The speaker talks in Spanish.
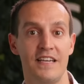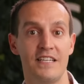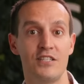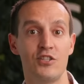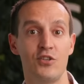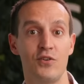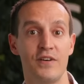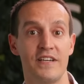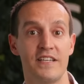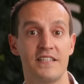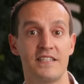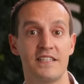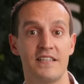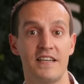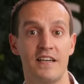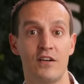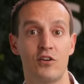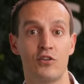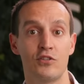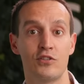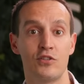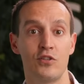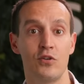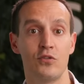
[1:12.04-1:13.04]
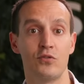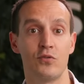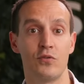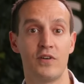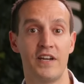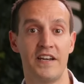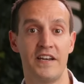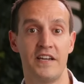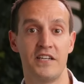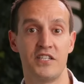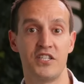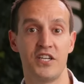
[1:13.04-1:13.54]
Esto es
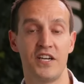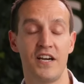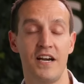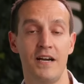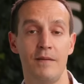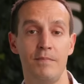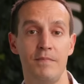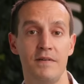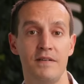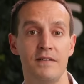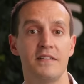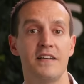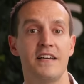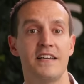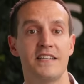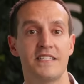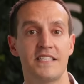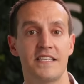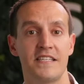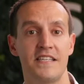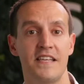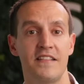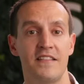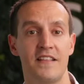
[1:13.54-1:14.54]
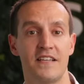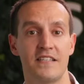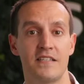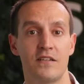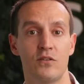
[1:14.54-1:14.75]
EcoStructure Energy Hub en 60